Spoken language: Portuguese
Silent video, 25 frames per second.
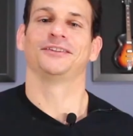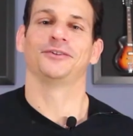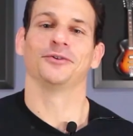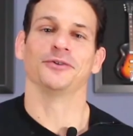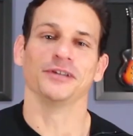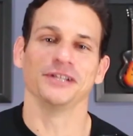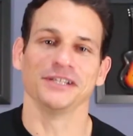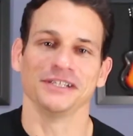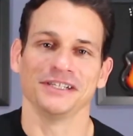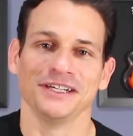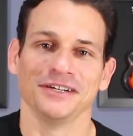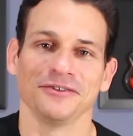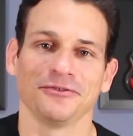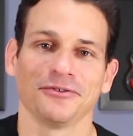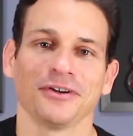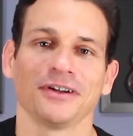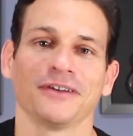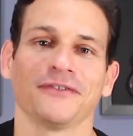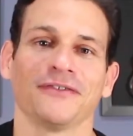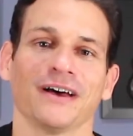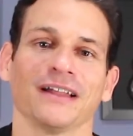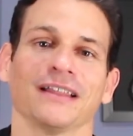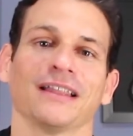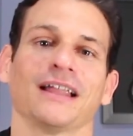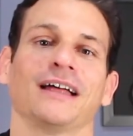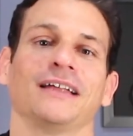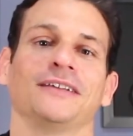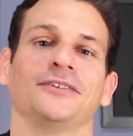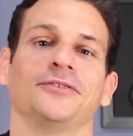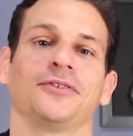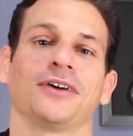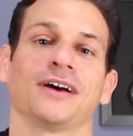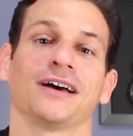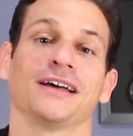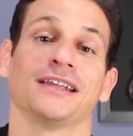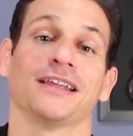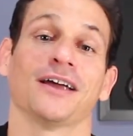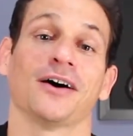Então eu indico que vá lá no
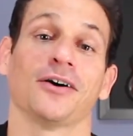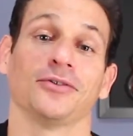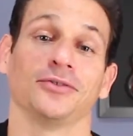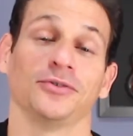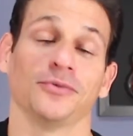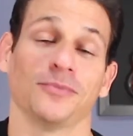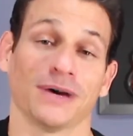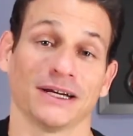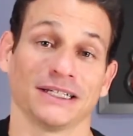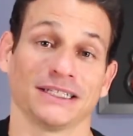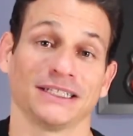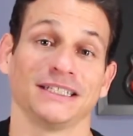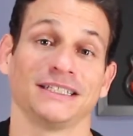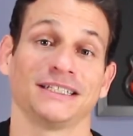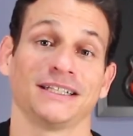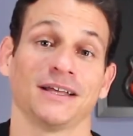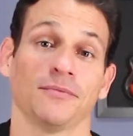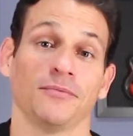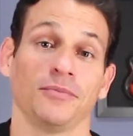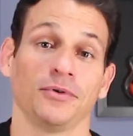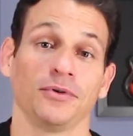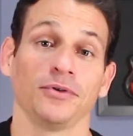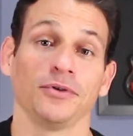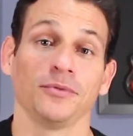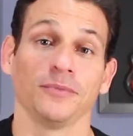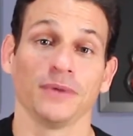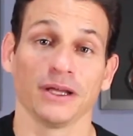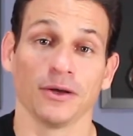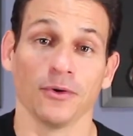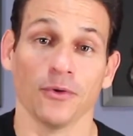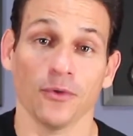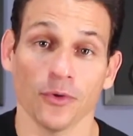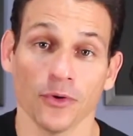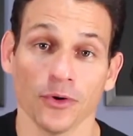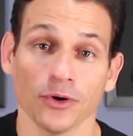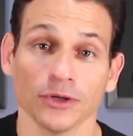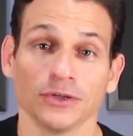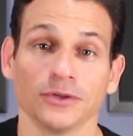canal do baixista Bruno
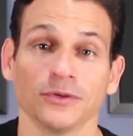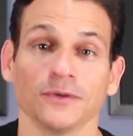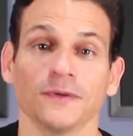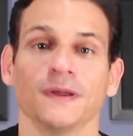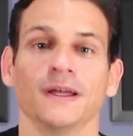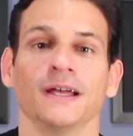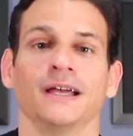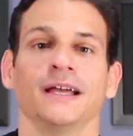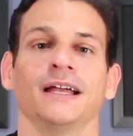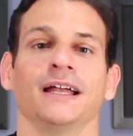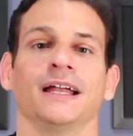Migoto